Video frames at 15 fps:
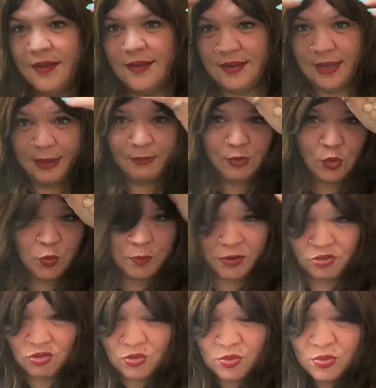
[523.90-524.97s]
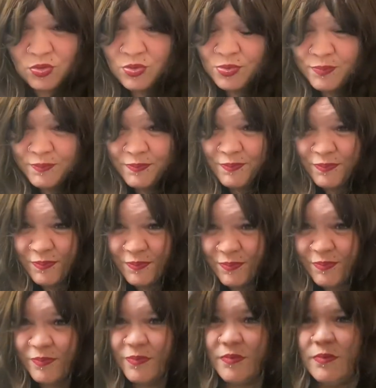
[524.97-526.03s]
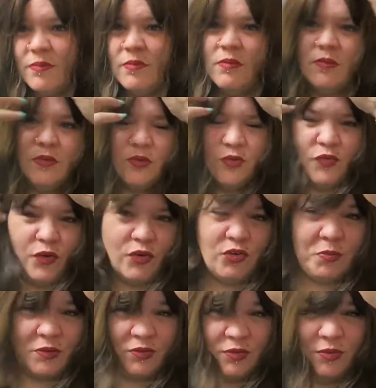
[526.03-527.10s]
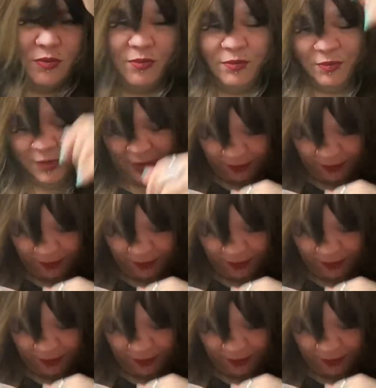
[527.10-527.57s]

un petit coupage de, de franges parce que, ouais.